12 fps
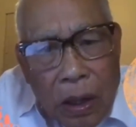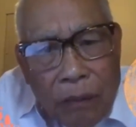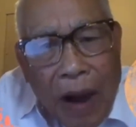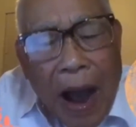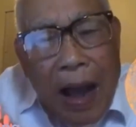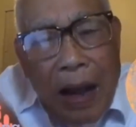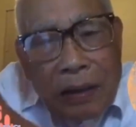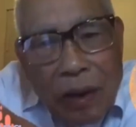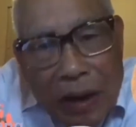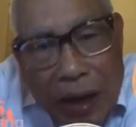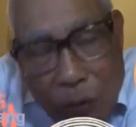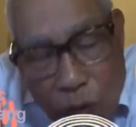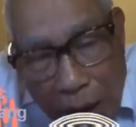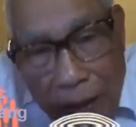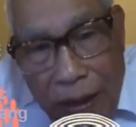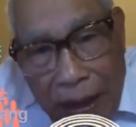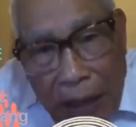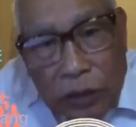và nó kiểm soát
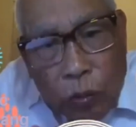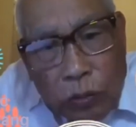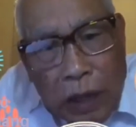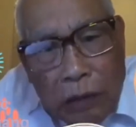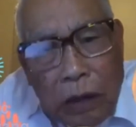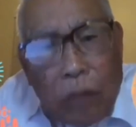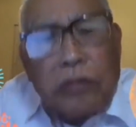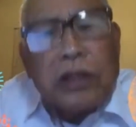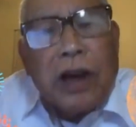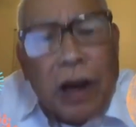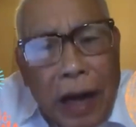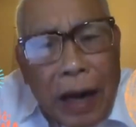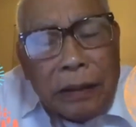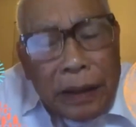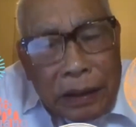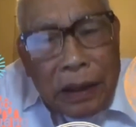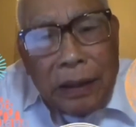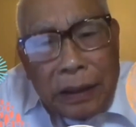được các trục giao thông giữa các
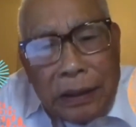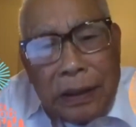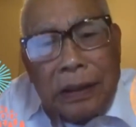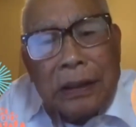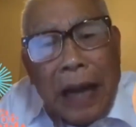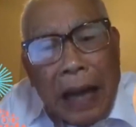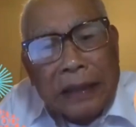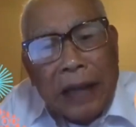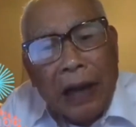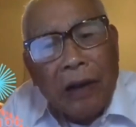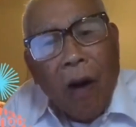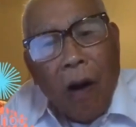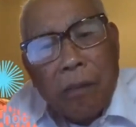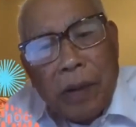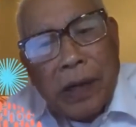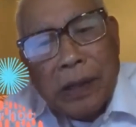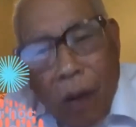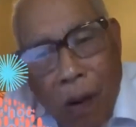tỉnh lớn như là Sài Gòn,
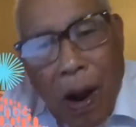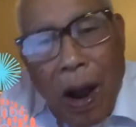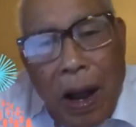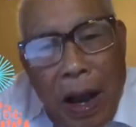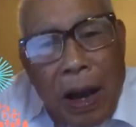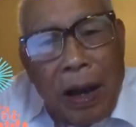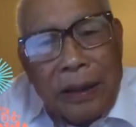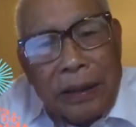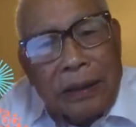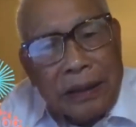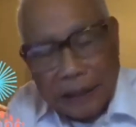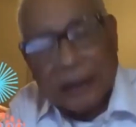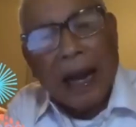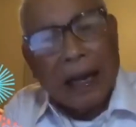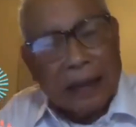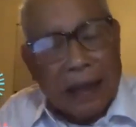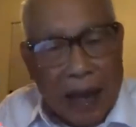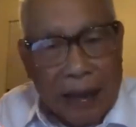Mỹ Tho, Rạch Giá
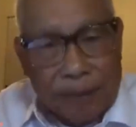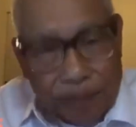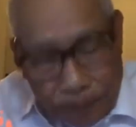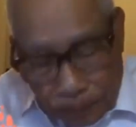chẳng hạn.